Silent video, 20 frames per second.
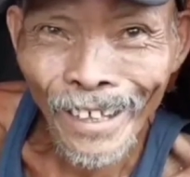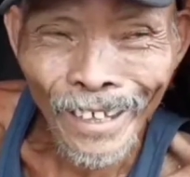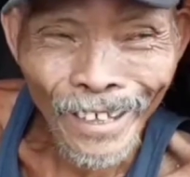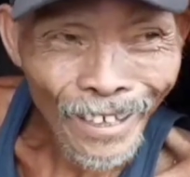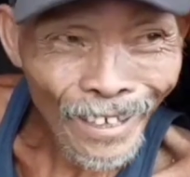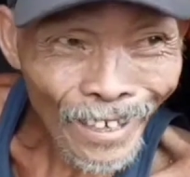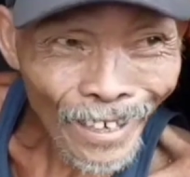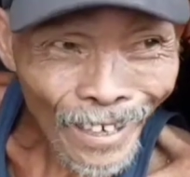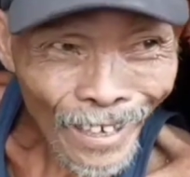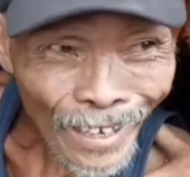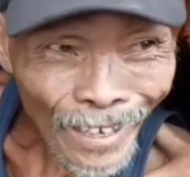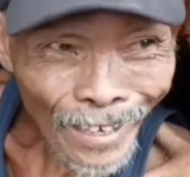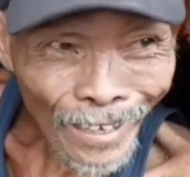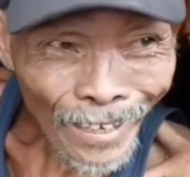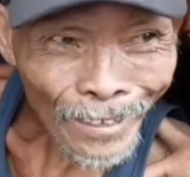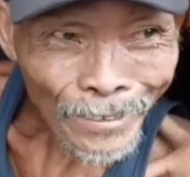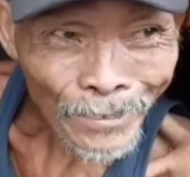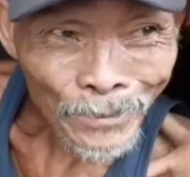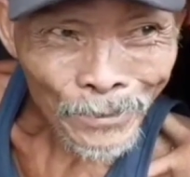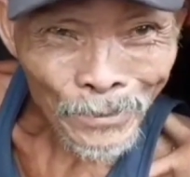oh, oh guys,
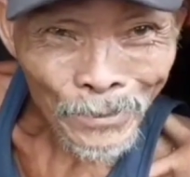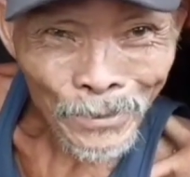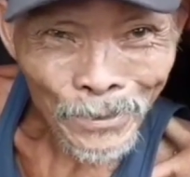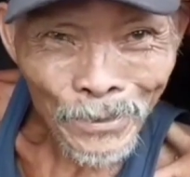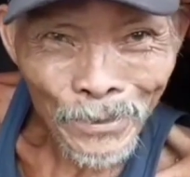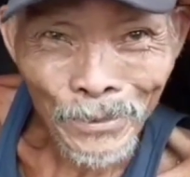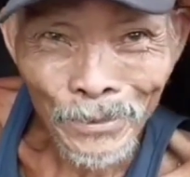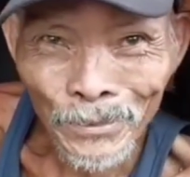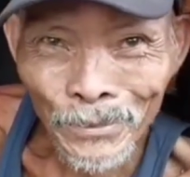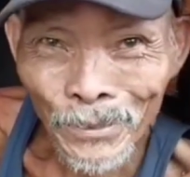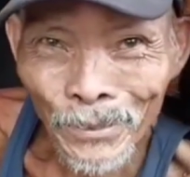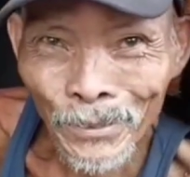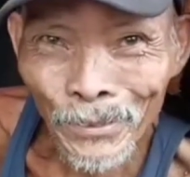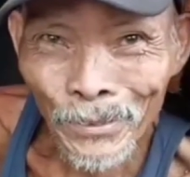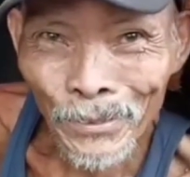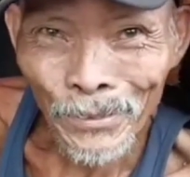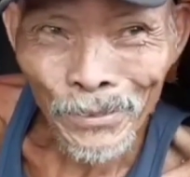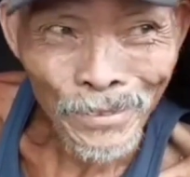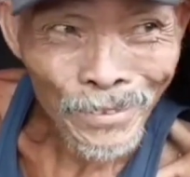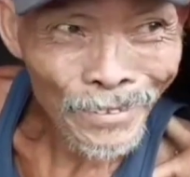tumatawa na si
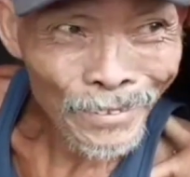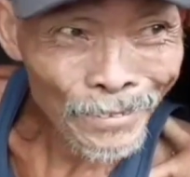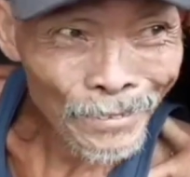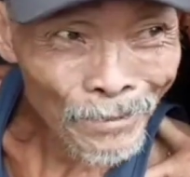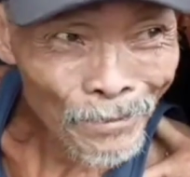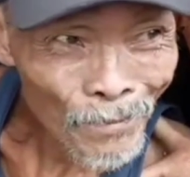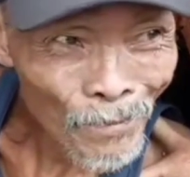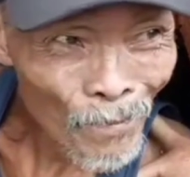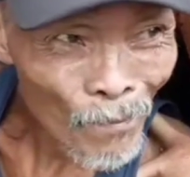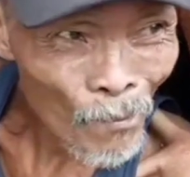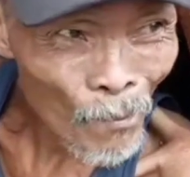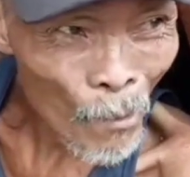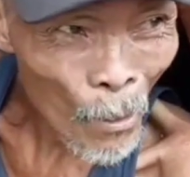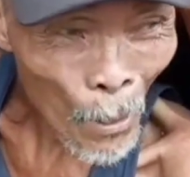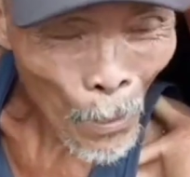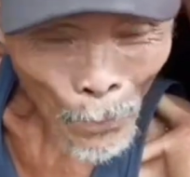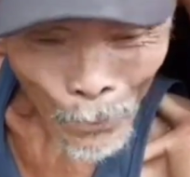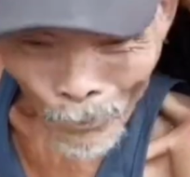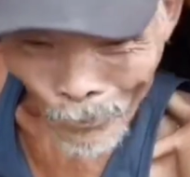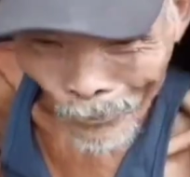tatay.
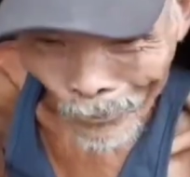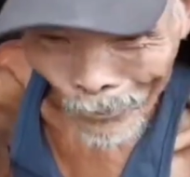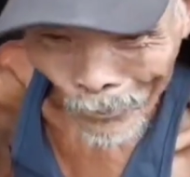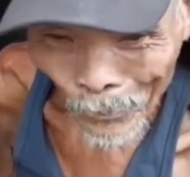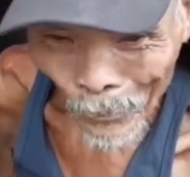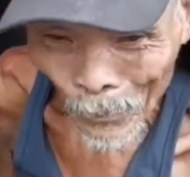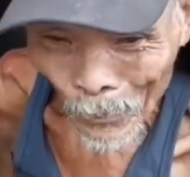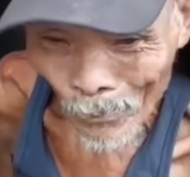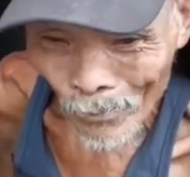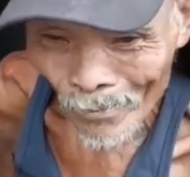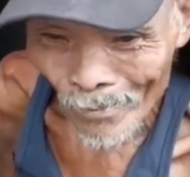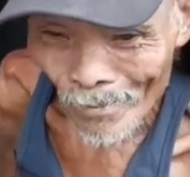Oo, oh, nakakatawa